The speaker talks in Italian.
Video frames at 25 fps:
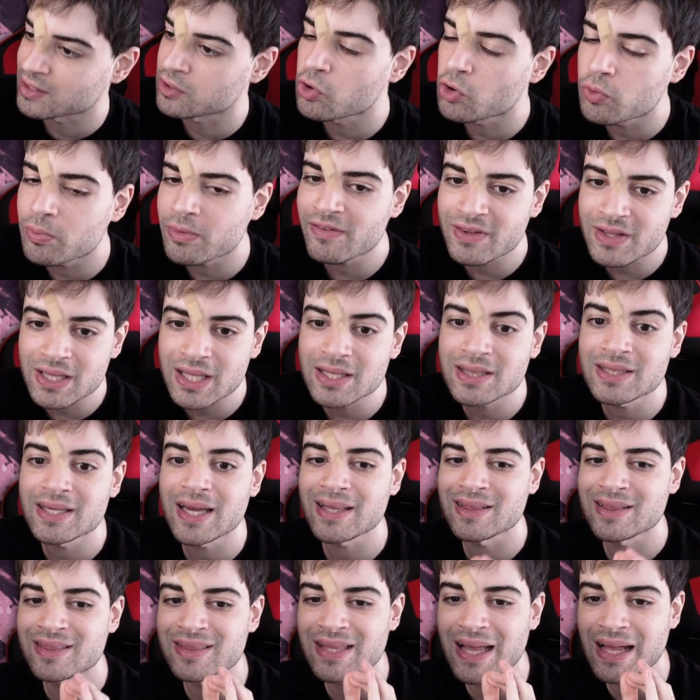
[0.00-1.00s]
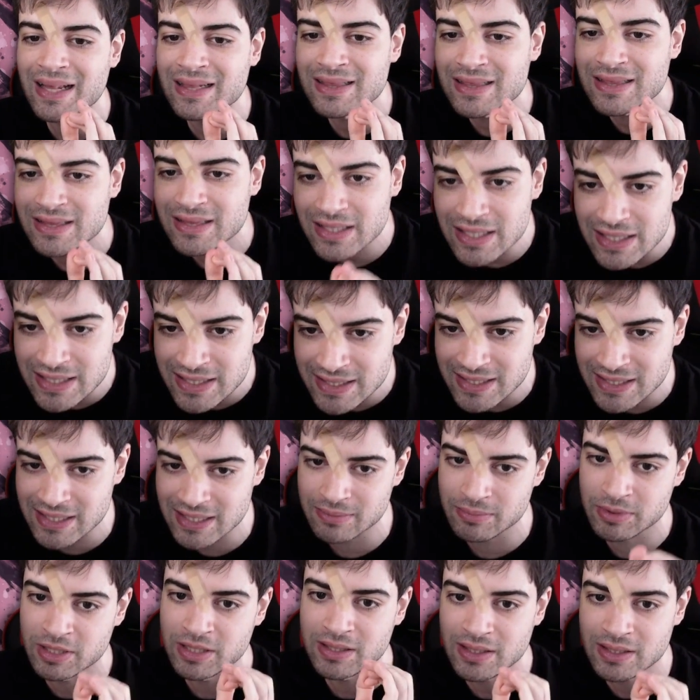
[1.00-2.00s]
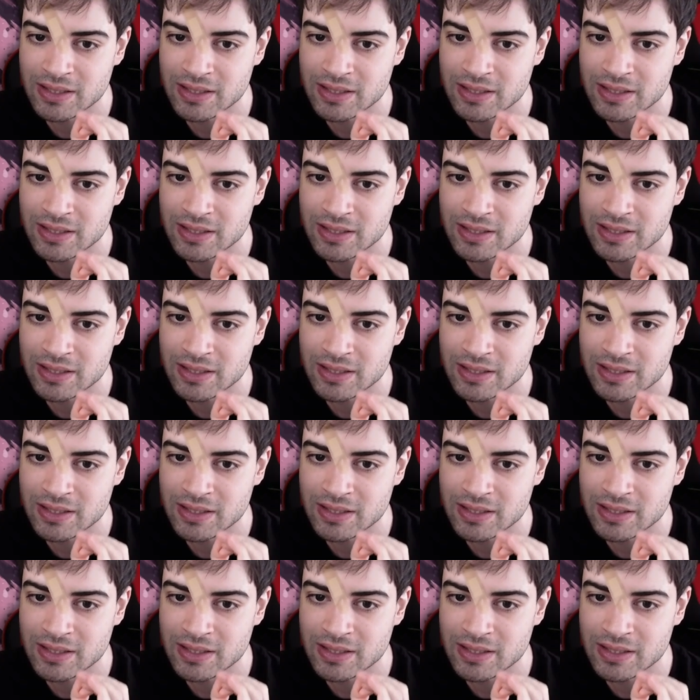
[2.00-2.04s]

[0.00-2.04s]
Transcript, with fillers: Come vedete ha tantissimi,